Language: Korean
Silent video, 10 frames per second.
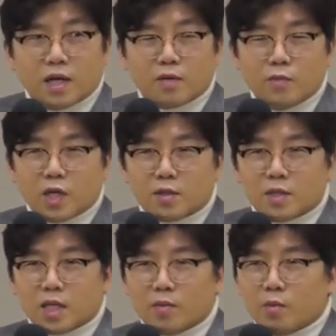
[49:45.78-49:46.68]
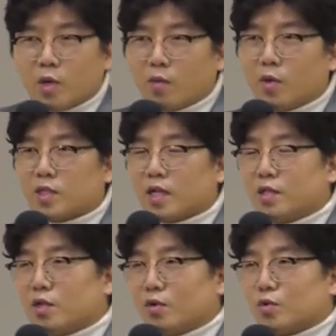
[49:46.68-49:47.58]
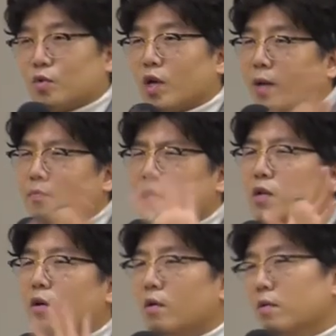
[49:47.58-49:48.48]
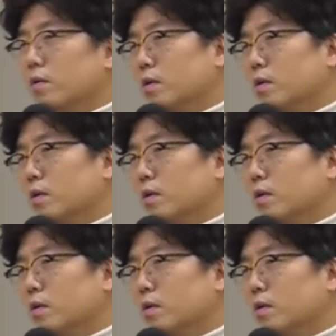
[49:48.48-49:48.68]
한 명의 선생님이 뭐라 뭐라 잘 적어줘도요, 안 믿어요.